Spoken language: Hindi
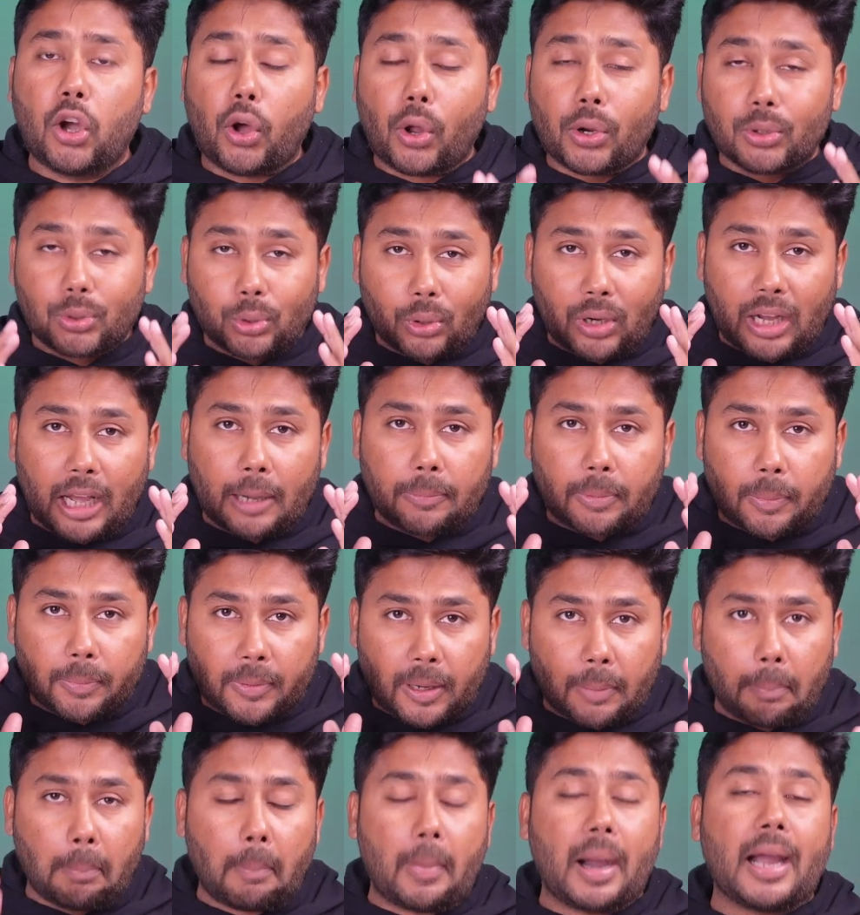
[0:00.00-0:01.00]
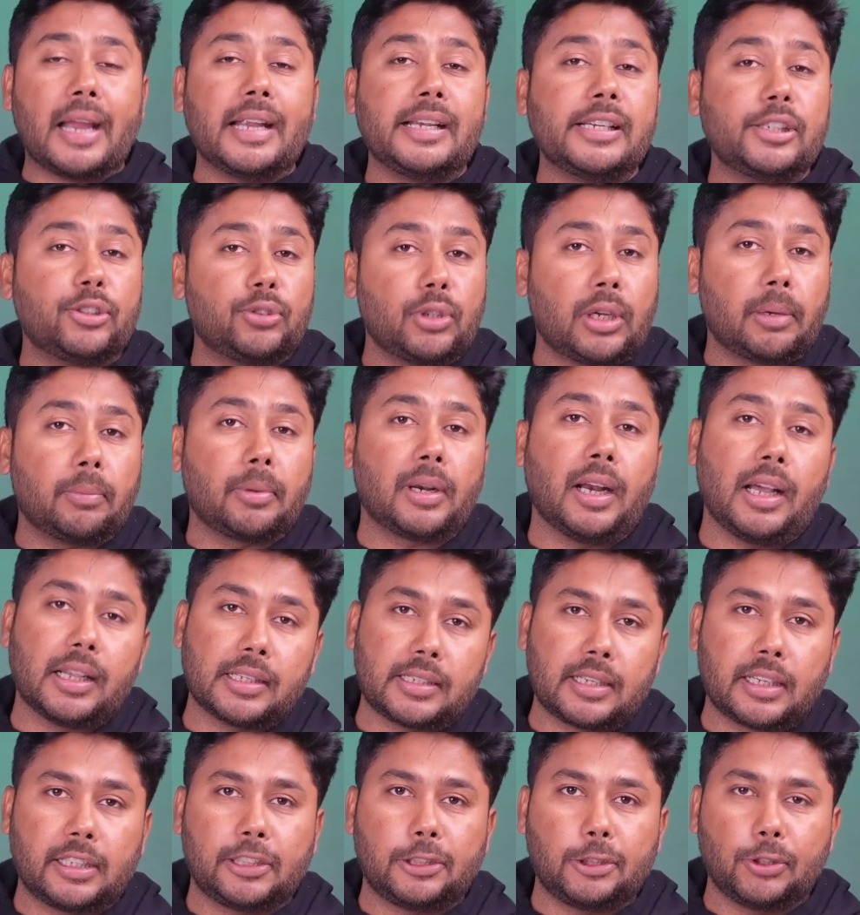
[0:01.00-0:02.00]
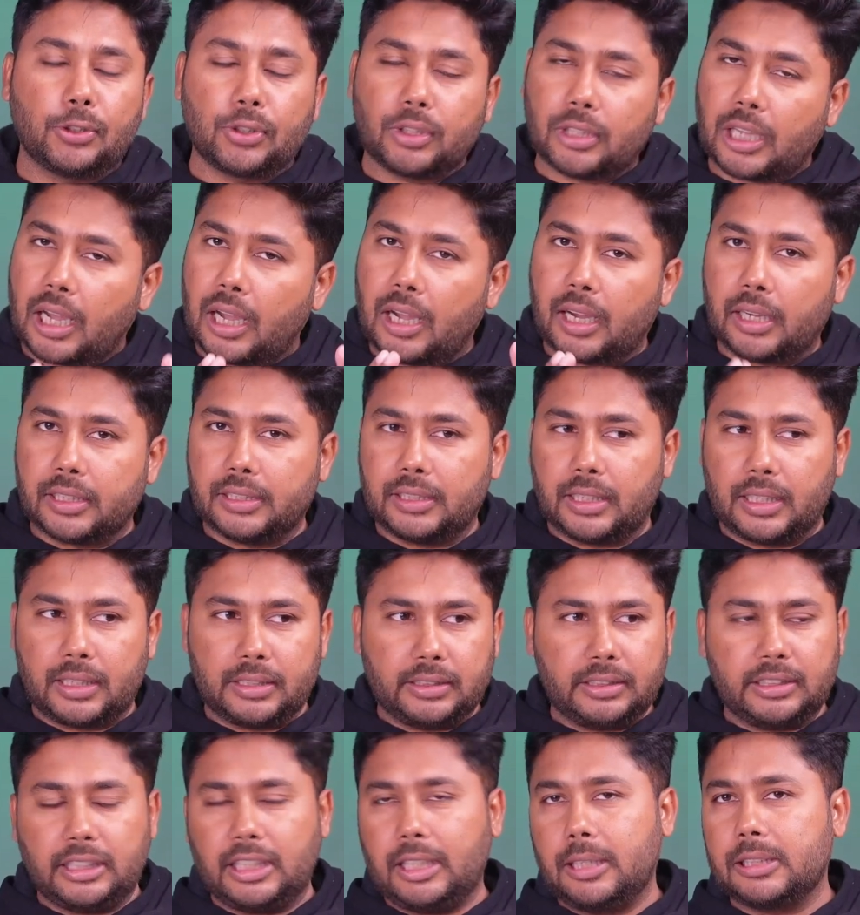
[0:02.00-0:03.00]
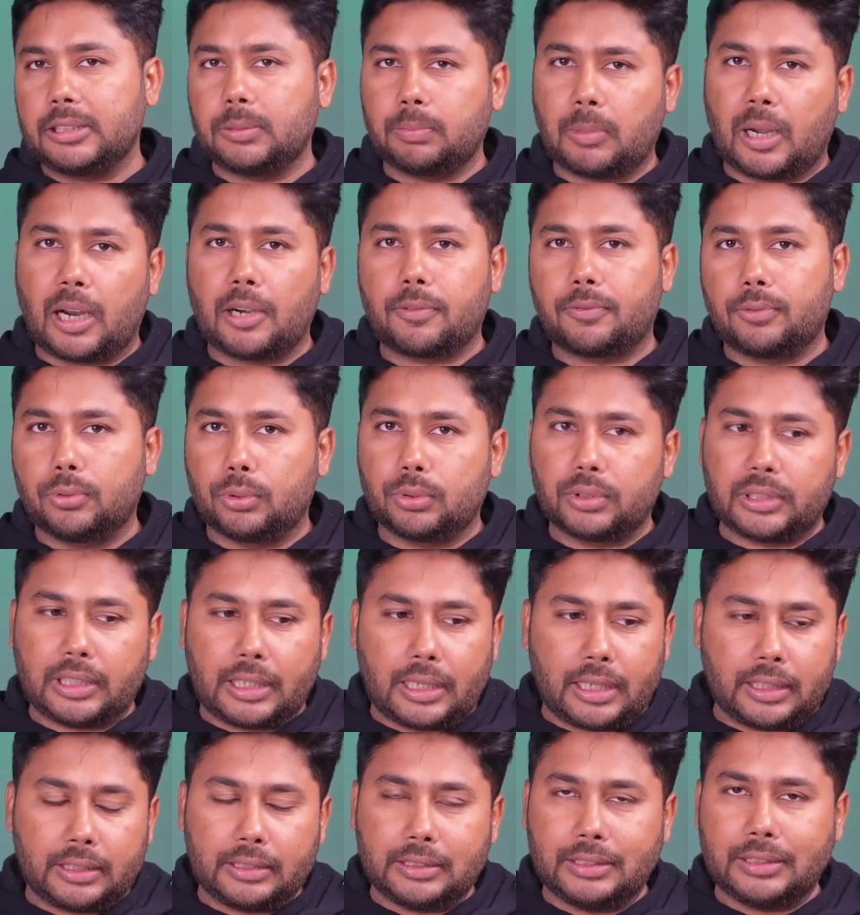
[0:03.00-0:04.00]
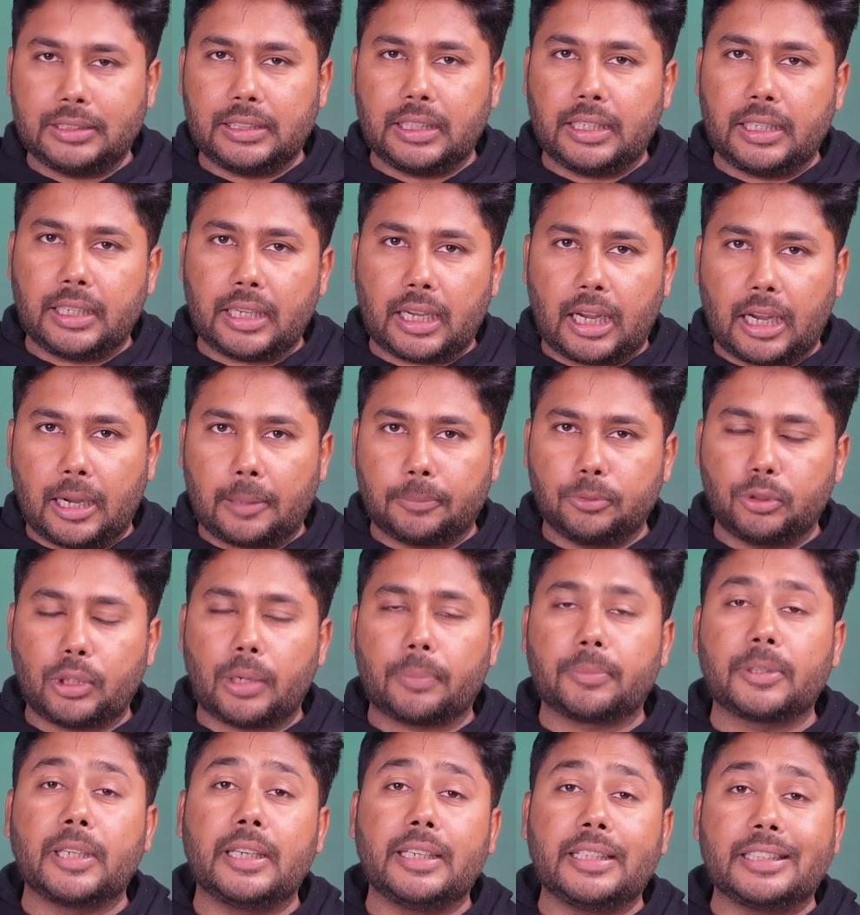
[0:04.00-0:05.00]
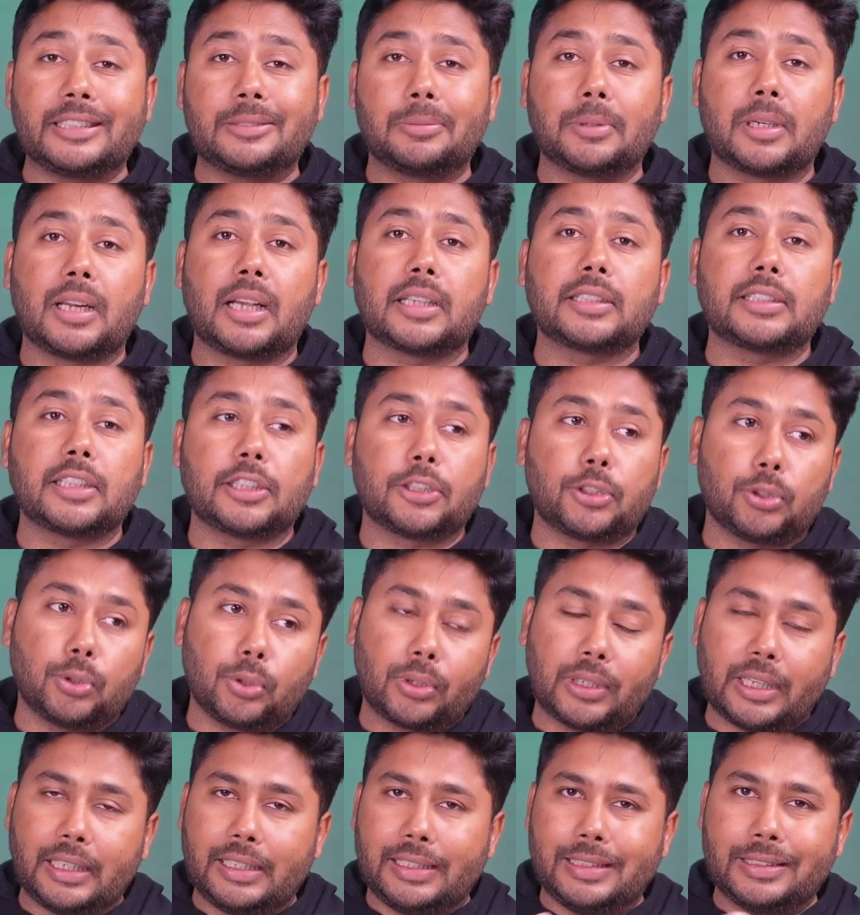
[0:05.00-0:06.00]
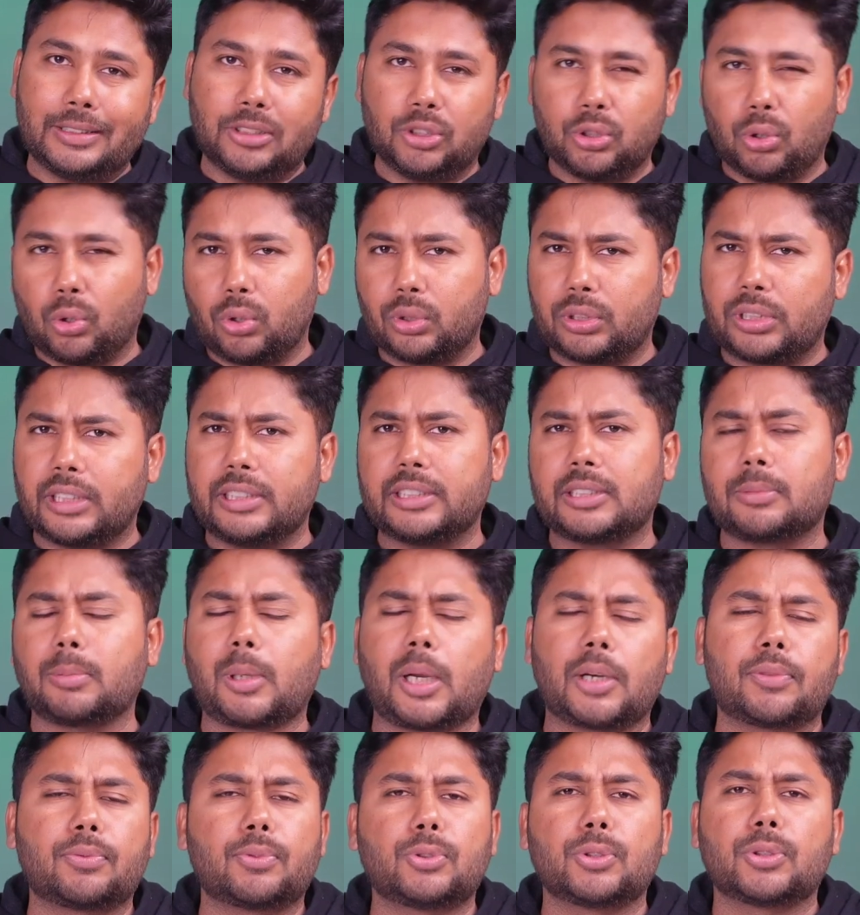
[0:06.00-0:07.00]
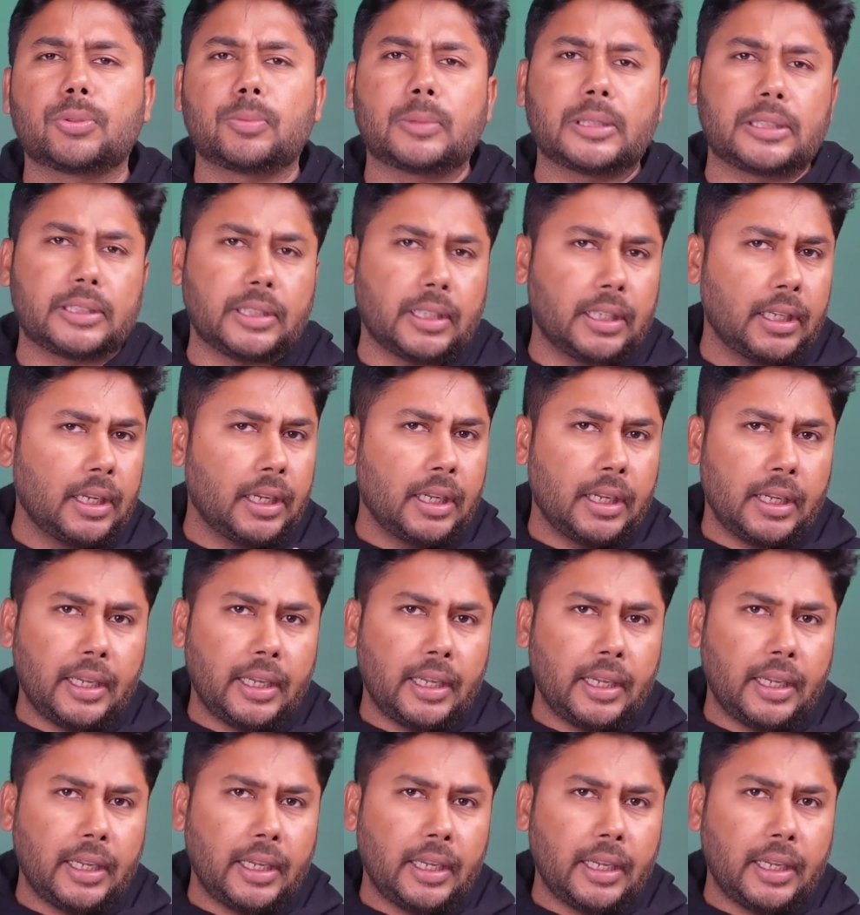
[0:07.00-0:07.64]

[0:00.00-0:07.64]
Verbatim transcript: और थोड़ा आप अपना माइंड जो है बना सकते हो कि हाँ यार ये स्मार्टफोन्स हैं ये आप जो है अपनी लिस्ट बना सकते हो कि इन दो तीन स्मार्टफोन्स में से